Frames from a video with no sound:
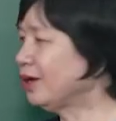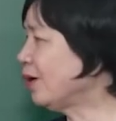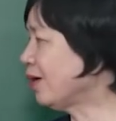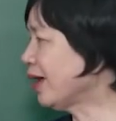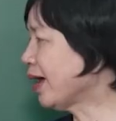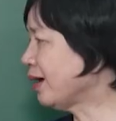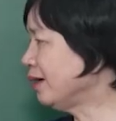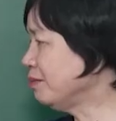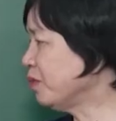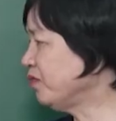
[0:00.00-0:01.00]
đó là
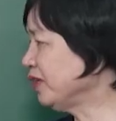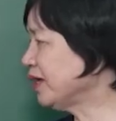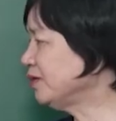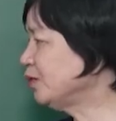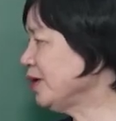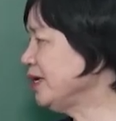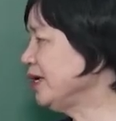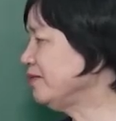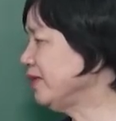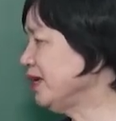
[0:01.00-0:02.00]
một vị thần xuất
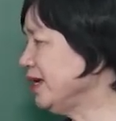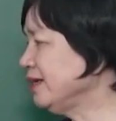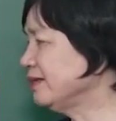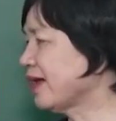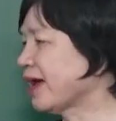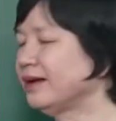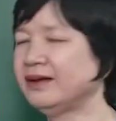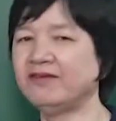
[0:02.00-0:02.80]
hiện với hình dạng